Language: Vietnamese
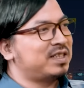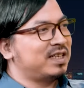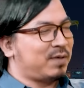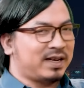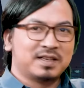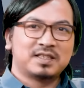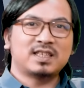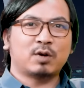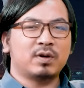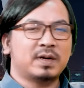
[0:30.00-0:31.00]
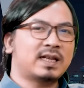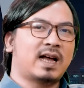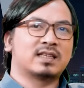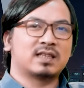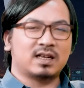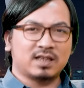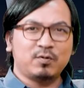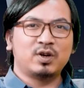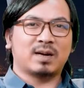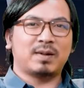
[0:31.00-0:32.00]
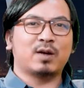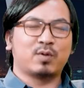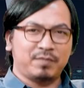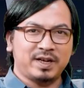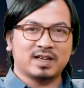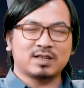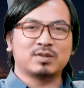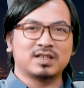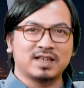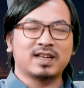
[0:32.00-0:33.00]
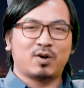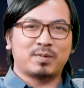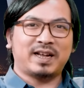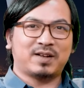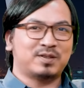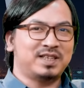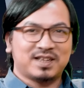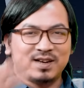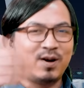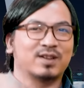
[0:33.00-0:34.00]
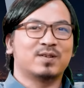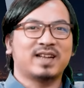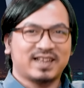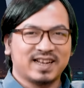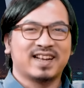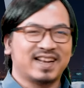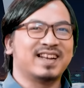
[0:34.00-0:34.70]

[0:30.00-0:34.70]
Vâng xin chào anh, xin chào quý khán giả, à, rất vui được gặp lại quý vị trong chương trình ngày hôm nay. Có gì cứ hỏi tôi nhanh.